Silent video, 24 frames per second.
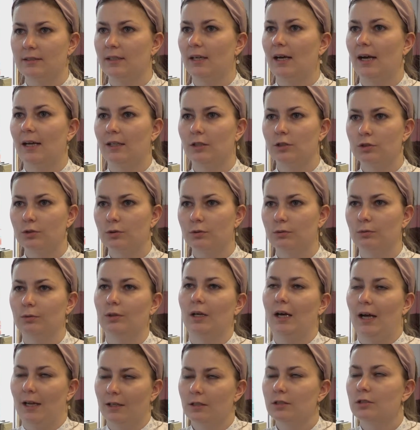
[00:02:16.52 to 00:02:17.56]
der Anst
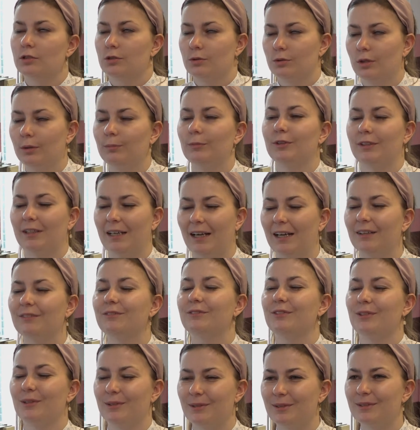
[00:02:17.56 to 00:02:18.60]
oder Ansturm unter
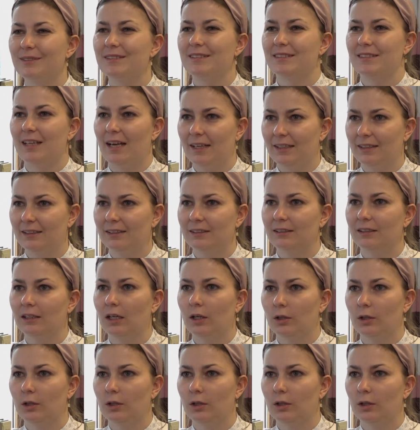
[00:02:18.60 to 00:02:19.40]
Anführungszeichen